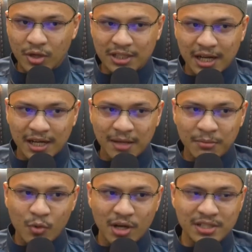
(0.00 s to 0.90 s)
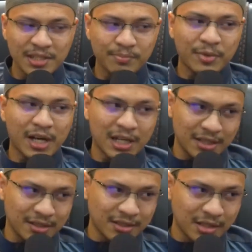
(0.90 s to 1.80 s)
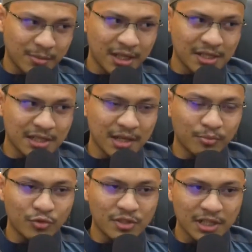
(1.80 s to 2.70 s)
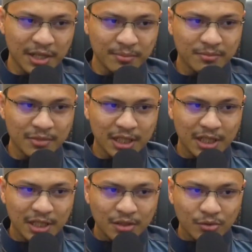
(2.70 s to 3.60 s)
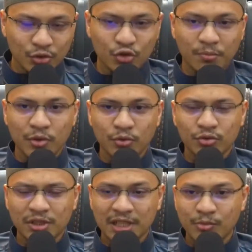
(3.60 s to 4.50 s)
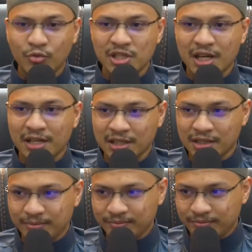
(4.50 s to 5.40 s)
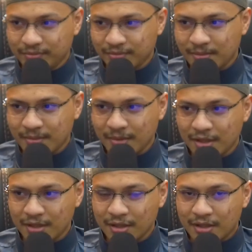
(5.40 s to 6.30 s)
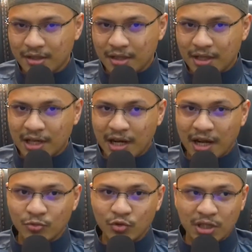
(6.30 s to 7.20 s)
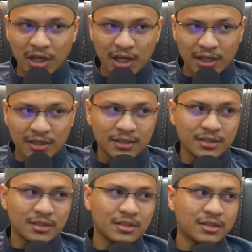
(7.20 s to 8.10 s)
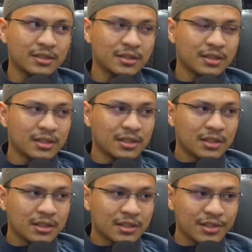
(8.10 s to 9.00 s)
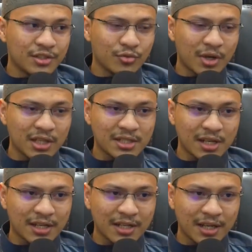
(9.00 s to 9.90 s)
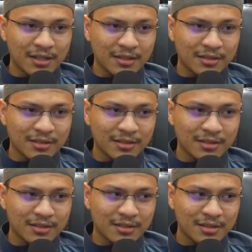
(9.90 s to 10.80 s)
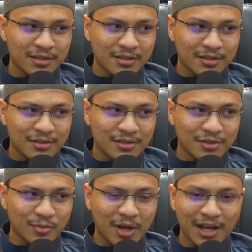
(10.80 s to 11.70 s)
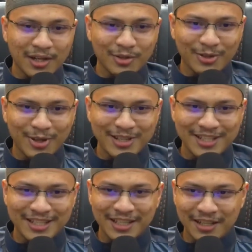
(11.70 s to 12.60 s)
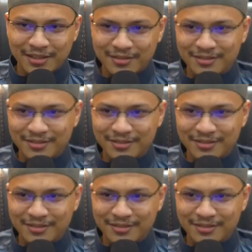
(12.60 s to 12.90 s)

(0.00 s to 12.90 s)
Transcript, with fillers: wa taala mewajibkan kepada setiap muslim untuk menuntut ilmu syar'i. Dan alhamdulillah di cuaca yang subhanallah ini ya.